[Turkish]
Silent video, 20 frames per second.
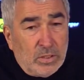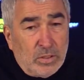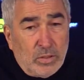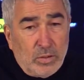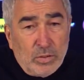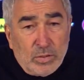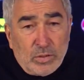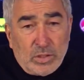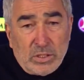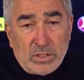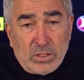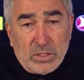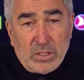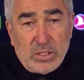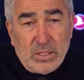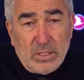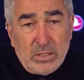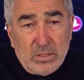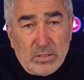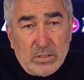10
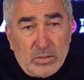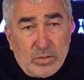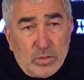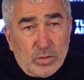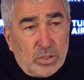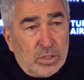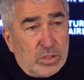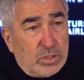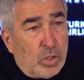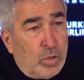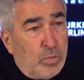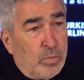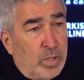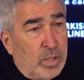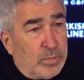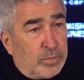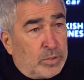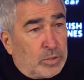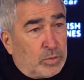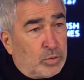kişiyle çok iyi savunma
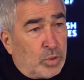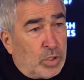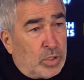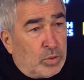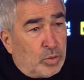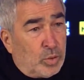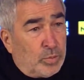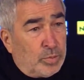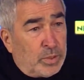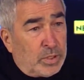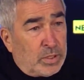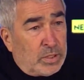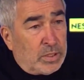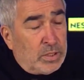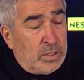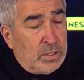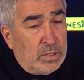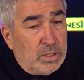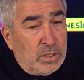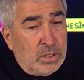yaptık. Duran
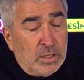toplarda